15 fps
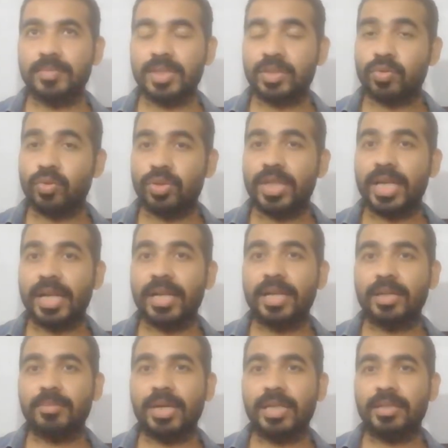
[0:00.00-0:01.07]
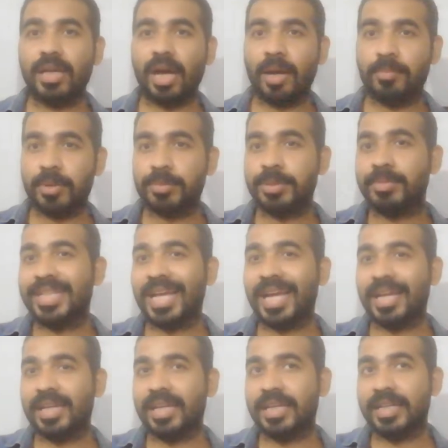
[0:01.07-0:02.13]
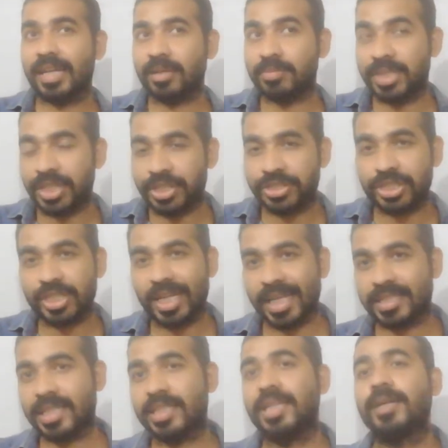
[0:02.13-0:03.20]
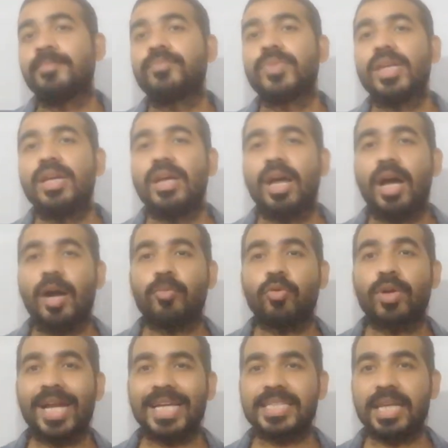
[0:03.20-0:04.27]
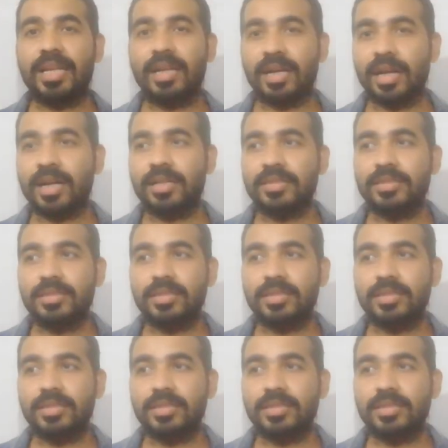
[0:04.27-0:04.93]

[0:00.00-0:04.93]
इसको देखने के बाद आप हमें बताएंगे कि रिकमेंडेशन कैसा था आपको कैसा लगा